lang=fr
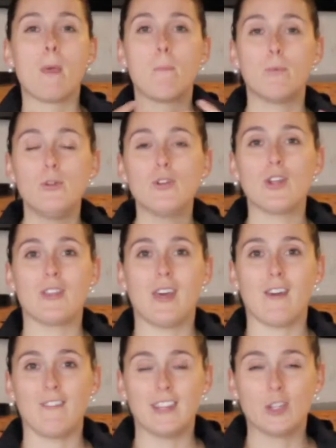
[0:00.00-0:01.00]
Plus le
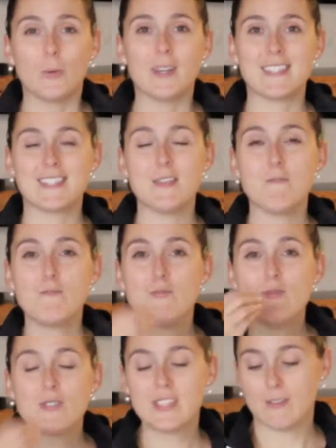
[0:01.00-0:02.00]
nerf va être coincé,
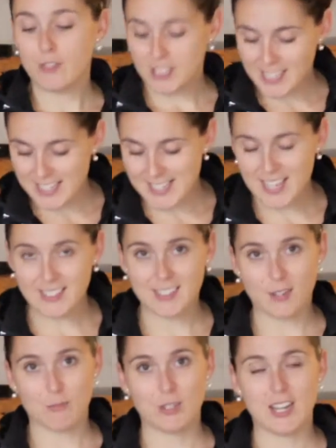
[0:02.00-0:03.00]
plus ça va descendre
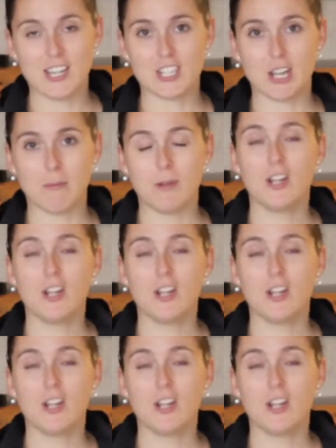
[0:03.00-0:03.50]
dans le bas de la jambe.